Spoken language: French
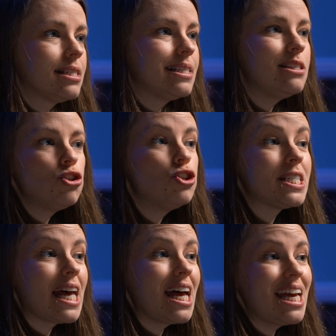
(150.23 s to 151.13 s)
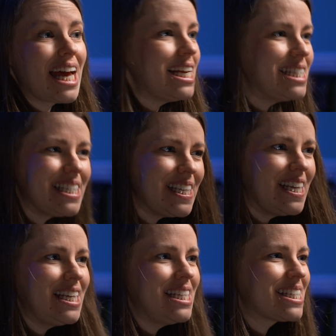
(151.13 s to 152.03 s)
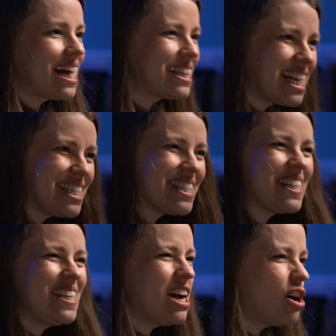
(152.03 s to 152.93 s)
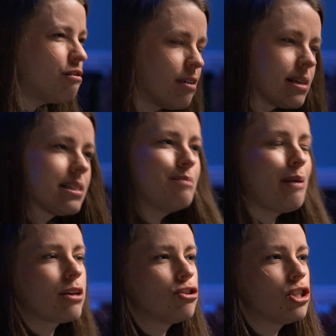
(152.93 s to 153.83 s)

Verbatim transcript: Si tu te sens indigné, scandalisé, offensé par une